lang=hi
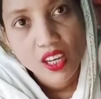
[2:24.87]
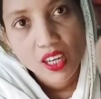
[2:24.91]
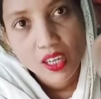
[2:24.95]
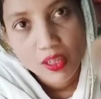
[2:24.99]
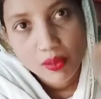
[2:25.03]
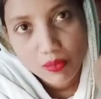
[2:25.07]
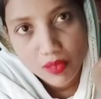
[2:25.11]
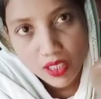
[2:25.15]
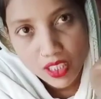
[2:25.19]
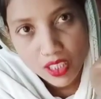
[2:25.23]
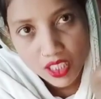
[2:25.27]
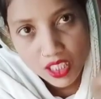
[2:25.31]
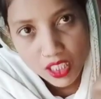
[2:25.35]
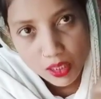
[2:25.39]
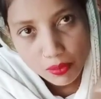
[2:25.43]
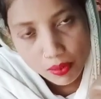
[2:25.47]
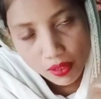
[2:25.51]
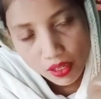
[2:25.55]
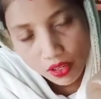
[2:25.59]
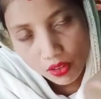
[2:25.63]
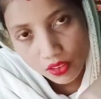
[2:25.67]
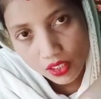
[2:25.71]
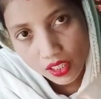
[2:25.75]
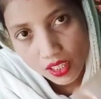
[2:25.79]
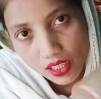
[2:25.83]
मिर्ची
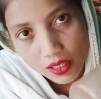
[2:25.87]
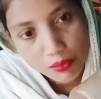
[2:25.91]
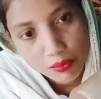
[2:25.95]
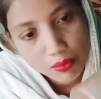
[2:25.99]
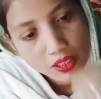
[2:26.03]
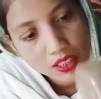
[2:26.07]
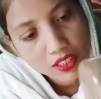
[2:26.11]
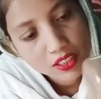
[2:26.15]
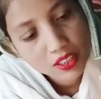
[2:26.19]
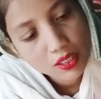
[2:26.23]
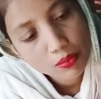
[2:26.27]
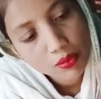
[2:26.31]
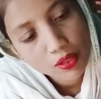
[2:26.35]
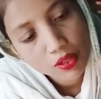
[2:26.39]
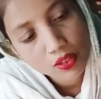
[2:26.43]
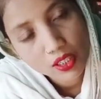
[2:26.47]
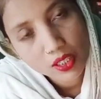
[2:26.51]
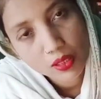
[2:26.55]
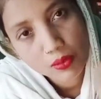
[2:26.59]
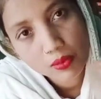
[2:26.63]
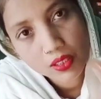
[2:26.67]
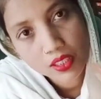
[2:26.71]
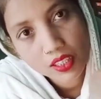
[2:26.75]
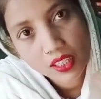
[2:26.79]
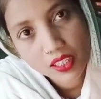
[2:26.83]
पाउडर मिर्ची पाउडर
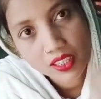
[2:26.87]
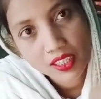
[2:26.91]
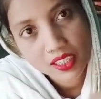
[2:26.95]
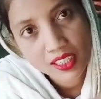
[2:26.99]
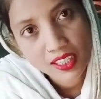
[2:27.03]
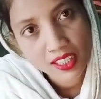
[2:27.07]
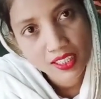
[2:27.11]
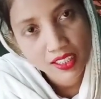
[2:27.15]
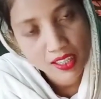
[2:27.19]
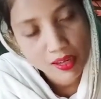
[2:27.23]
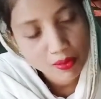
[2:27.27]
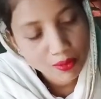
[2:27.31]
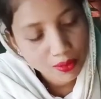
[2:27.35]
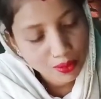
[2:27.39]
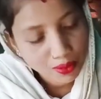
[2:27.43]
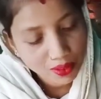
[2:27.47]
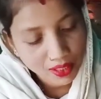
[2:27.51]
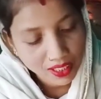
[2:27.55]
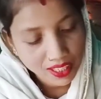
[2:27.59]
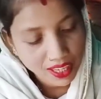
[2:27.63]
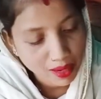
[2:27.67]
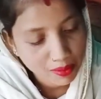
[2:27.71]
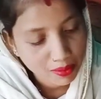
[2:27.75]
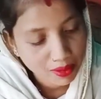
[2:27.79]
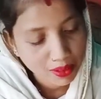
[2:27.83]
भी नहीं है ख़त्म हो
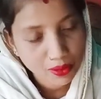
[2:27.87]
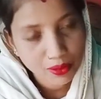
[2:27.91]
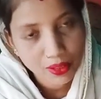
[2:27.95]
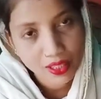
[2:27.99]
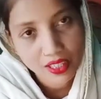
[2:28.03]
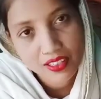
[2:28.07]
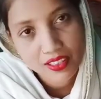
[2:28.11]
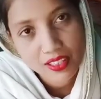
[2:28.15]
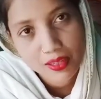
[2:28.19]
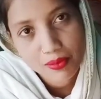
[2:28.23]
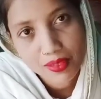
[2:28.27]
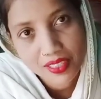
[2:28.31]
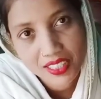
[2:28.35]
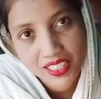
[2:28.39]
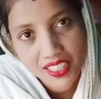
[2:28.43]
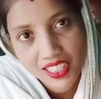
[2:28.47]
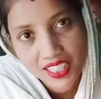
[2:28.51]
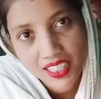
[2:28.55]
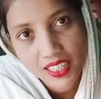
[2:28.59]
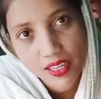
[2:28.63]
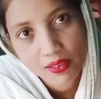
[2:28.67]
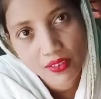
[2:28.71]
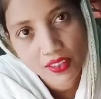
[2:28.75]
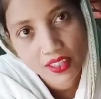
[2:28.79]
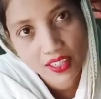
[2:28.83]
गया है थोड़ा सा बची
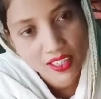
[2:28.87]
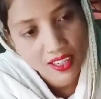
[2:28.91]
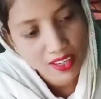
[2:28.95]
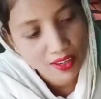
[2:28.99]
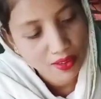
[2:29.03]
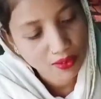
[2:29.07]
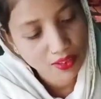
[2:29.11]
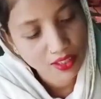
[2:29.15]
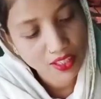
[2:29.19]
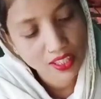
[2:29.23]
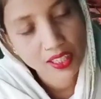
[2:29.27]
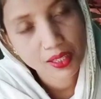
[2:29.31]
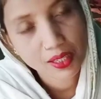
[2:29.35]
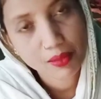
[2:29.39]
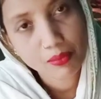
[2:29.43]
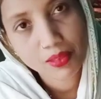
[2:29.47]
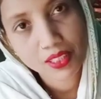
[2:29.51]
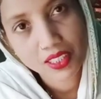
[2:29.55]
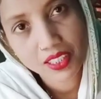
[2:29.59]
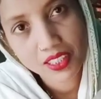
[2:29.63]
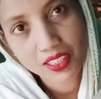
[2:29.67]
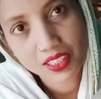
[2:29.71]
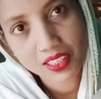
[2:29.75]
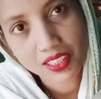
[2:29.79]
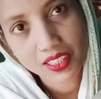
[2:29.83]
है और ये
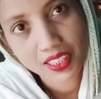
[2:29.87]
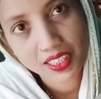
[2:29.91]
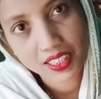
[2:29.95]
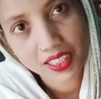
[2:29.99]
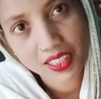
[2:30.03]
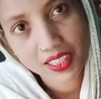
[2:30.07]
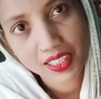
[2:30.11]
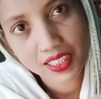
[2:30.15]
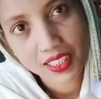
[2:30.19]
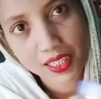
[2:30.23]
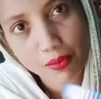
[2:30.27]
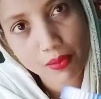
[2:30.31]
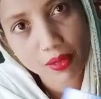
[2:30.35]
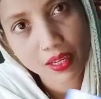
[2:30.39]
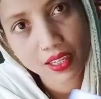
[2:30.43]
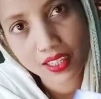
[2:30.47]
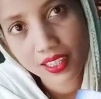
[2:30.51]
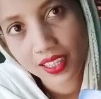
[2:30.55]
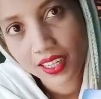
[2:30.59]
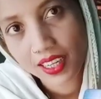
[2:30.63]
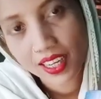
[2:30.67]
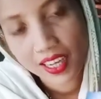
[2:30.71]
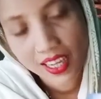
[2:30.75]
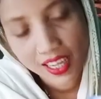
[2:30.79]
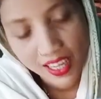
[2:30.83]
है नमक
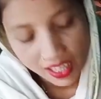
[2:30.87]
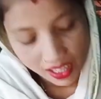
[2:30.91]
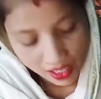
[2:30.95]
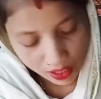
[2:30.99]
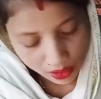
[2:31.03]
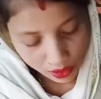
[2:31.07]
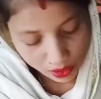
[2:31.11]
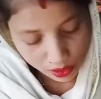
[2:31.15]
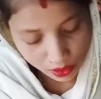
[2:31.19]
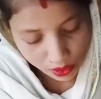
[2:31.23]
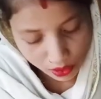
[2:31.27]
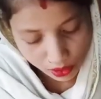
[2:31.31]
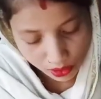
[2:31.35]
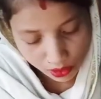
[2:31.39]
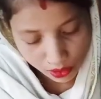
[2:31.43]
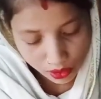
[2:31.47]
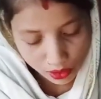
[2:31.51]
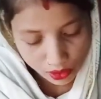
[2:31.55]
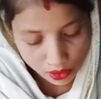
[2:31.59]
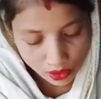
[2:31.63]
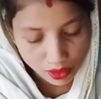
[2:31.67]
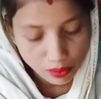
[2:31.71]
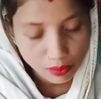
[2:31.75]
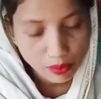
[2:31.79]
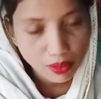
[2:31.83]
तो
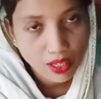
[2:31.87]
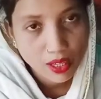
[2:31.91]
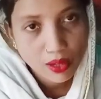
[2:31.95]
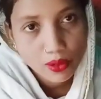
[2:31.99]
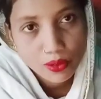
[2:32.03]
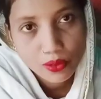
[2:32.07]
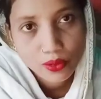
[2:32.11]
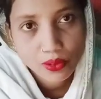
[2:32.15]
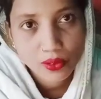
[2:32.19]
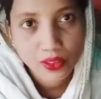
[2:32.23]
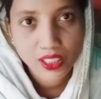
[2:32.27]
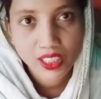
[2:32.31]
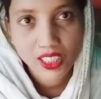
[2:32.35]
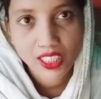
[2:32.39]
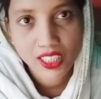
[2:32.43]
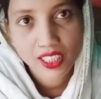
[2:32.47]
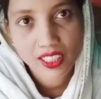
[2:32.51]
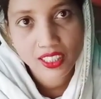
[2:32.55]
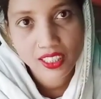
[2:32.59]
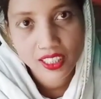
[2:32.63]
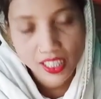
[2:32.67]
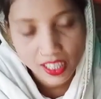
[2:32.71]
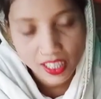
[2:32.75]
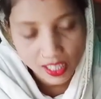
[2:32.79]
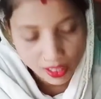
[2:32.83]
दोनों हूँ छील
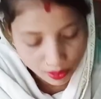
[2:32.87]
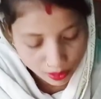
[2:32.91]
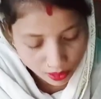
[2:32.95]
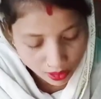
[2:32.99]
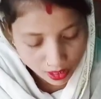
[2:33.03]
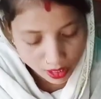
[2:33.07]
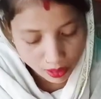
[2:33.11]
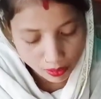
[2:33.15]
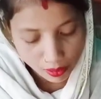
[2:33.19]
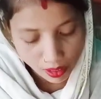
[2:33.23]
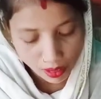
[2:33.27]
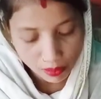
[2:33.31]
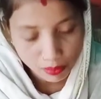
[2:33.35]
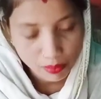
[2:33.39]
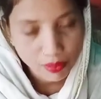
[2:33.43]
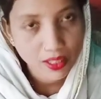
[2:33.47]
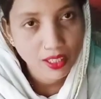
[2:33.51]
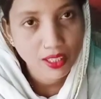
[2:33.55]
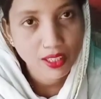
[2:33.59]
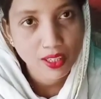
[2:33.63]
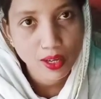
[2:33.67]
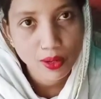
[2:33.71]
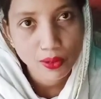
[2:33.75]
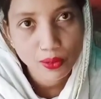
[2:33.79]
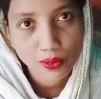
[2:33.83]
के और बाद फिर
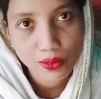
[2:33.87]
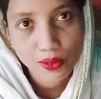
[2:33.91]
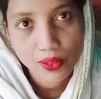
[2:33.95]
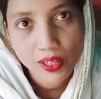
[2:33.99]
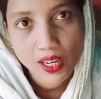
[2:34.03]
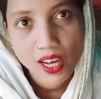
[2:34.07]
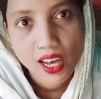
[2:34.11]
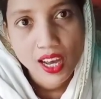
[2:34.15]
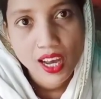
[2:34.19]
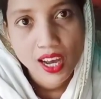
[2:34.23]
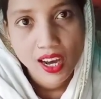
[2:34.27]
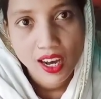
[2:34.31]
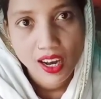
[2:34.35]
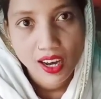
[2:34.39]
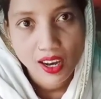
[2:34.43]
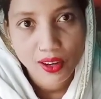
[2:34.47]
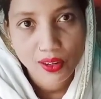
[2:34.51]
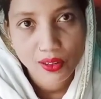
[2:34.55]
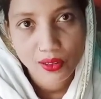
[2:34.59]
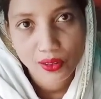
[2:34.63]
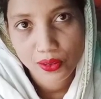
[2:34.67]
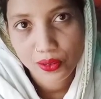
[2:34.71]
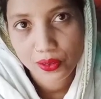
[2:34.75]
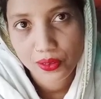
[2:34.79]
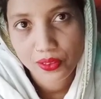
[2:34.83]
खाऊँ
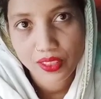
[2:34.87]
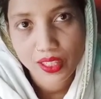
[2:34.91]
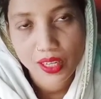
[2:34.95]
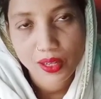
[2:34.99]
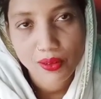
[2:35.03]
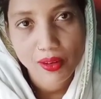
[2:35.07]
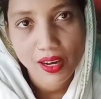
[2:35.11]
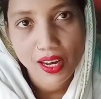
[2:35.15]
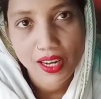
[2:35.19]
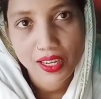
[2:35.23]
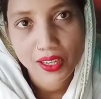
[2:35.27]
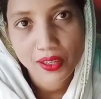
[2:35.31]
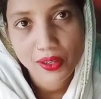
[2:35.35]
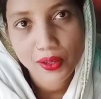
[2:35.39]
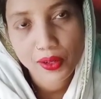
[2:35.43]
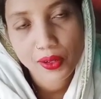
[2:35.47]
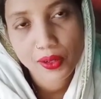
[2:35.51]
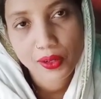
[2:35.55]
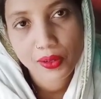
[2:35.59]
और संगवारी हो